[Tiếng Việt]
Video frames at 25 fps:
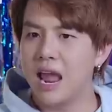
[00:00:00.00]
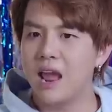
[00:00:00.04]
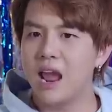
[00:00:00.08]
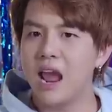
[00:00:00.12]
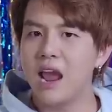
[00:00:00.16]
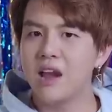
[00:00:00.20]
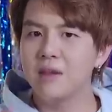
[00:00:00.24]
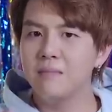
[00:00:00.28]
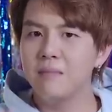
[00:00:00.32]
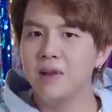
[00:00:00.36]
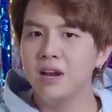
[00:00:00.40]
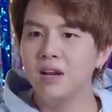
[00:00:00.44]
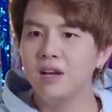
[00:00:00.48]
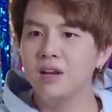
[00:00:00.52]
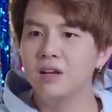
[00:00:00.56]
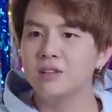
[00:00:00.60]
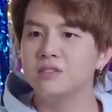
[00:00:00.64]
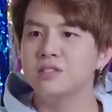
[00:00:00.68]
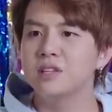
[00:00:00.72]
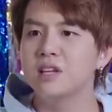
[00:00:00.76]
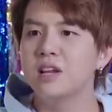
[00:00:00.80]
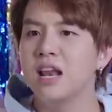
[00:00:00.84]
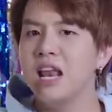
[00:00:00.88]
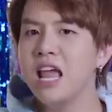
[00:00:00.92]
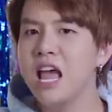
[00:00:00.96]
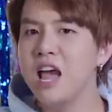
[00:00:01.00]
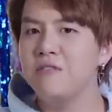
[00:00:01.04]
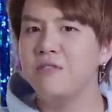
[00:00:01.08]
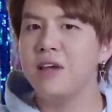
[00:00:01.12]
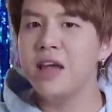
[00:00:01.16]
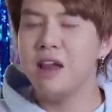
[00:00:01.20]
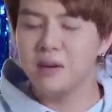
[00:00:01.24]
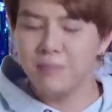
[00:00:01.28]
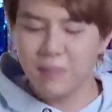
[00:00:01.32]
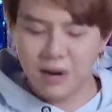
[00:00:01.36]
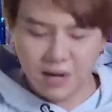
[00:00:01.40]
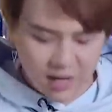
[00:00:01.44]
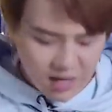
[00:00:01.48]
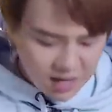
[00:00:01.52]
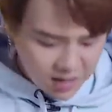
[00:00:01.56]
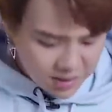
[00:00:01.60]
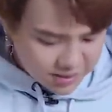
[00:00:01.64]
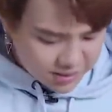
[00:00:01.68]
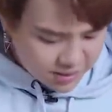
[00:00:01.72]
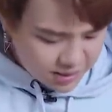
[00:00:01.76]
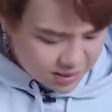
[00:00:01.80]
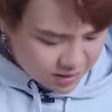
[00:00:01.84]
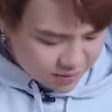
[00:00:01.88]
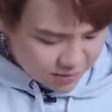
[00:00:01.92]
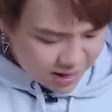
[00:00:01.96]
everybody look to the left everybody look
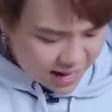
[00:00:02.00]
to the